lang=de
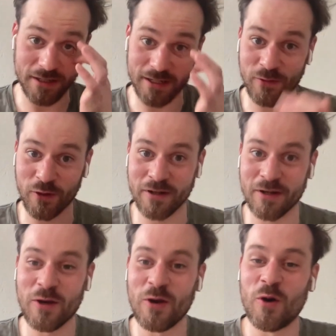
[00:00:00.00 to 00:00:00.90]
geworden.
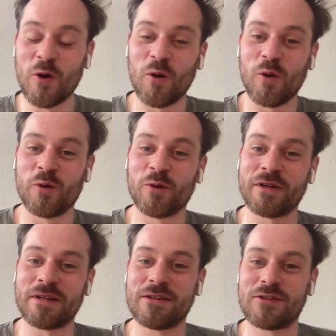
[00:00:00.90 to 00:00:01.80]

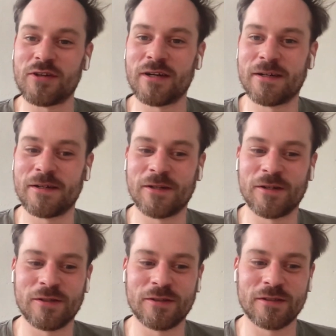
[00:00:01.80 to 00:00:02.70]
Und
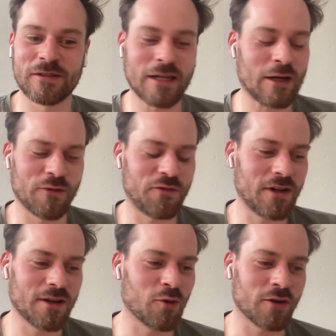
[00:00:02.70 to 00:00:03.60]
äh, genau,
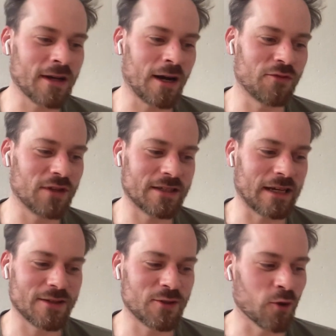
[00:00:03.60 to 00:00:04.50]
viele gucken ja auf die
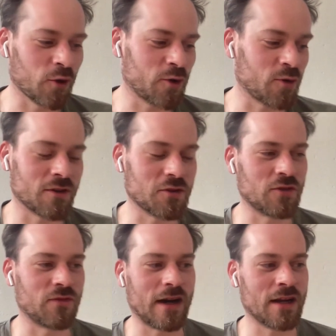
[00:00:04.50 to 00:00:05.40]
Zeit zurück und,
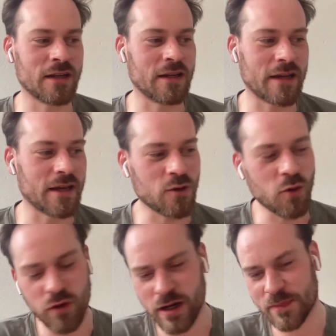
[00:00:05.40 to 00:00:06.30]
und waren in der
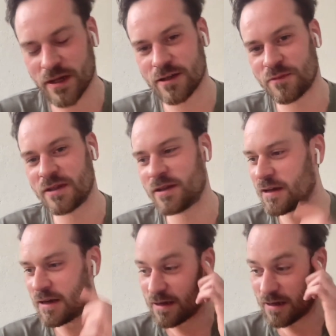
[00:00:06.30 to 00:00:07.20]
Corona-Pandemie
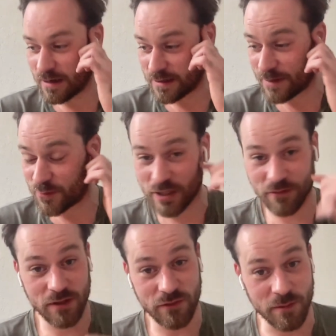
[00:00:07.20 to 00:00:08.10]
äh, sehr
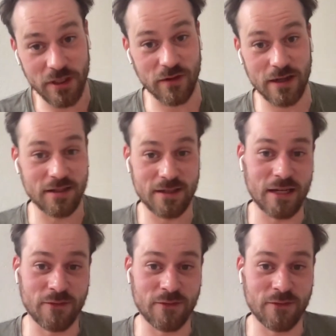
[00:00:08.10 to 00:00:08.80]
beschäftigt. Für mich war es eine Zeit,